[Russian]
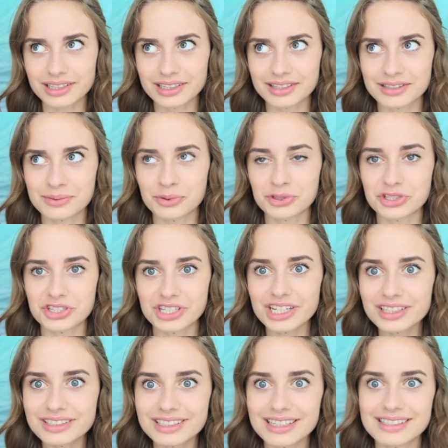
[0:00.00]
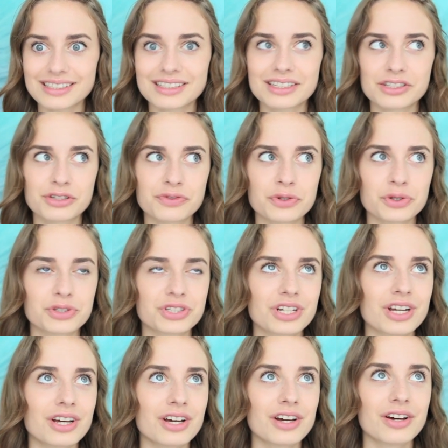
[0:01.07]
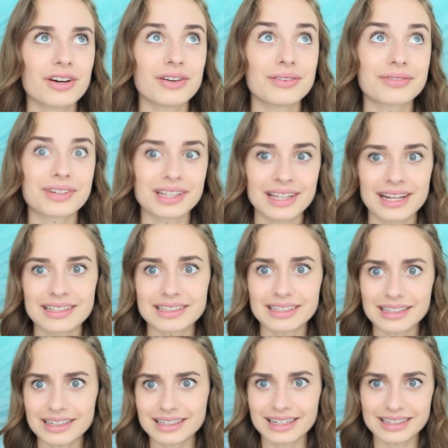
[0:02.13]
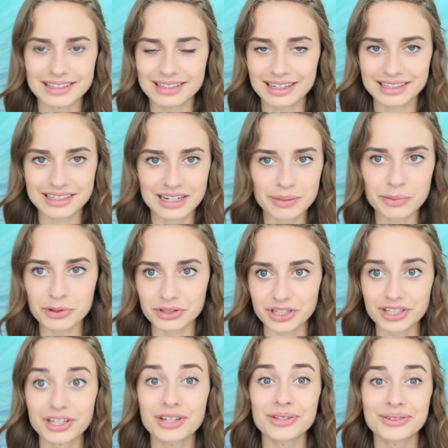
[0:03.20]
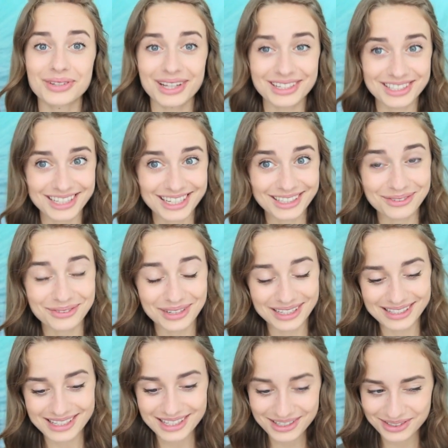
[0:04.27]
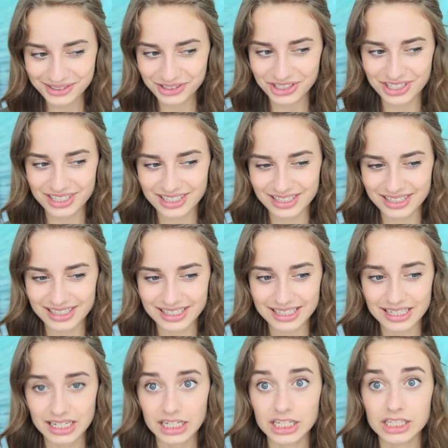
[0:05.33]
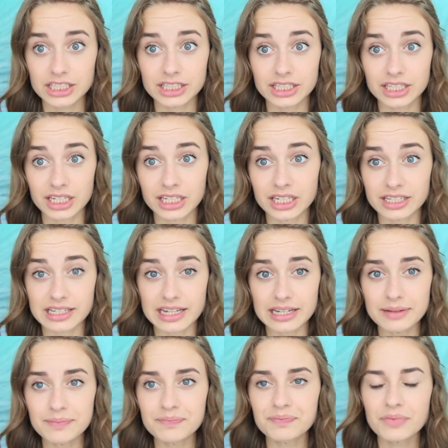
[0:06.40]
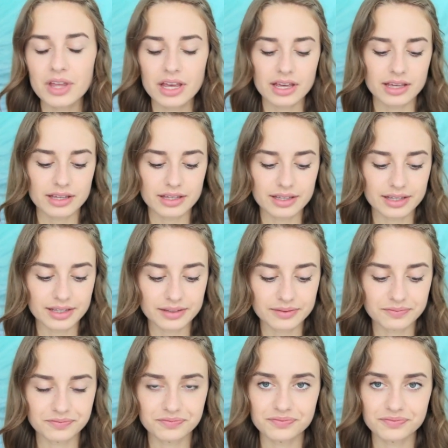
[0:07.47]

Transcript: ты это сможешь сделать, если ты живешь в Канаде, да? Это так не работает. Но я же еду в Россию через три недели, и